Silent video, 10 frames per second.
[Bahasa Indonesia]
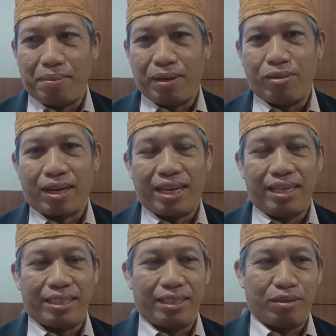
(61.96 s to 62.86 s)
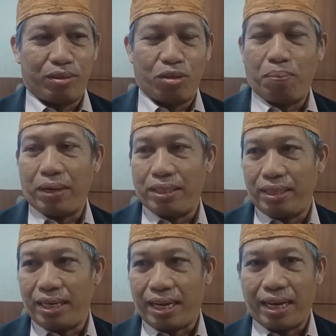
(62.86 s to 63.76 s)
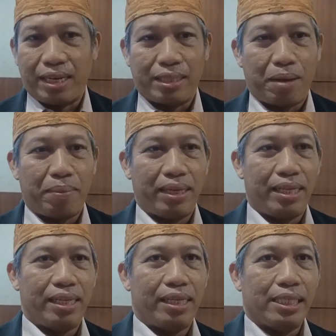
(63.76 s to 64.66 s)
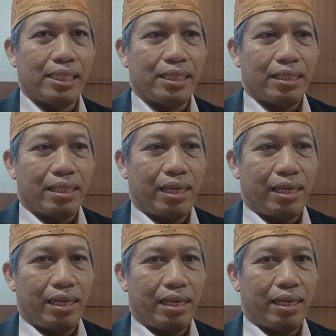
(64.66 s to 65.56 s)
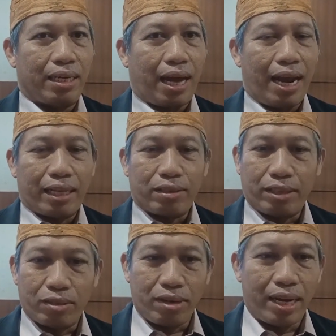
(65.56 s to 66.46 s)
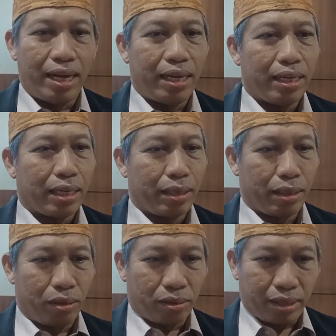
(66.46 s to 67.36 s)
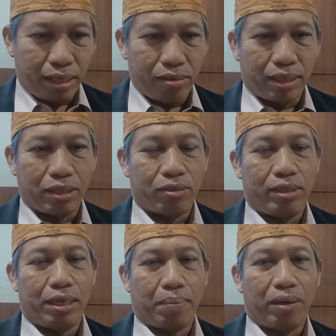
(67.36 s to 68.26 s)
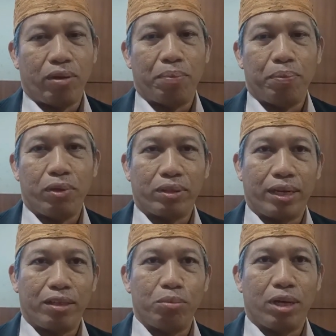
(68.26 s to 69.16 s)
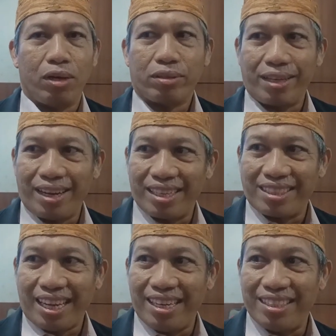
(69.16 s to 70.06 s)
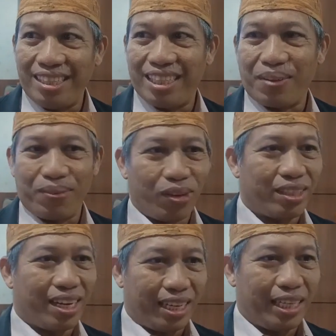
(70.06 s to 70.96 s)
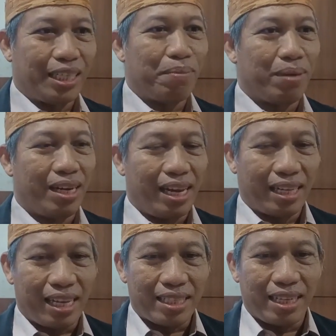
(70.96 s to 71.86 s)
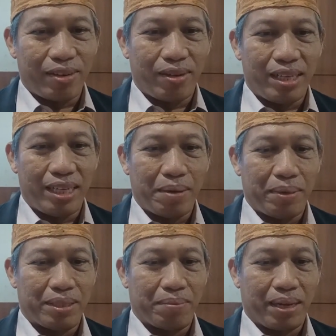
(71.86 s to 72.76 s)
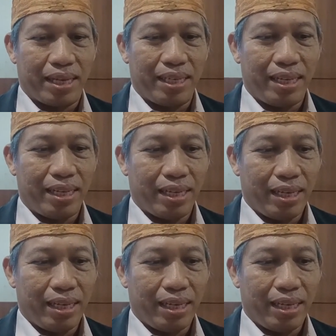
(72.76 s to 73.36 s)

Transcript: mengeluarkan izin untuk operasinya karena selama ini uh, alat kita sudah ada, dokter juga kita sudah siapkan. Walaupun dokter itu bukan dokter yang stay di sini, tapi dokter hmm. kerjasama dari atas, dari Wahidin apa dan sebagainya.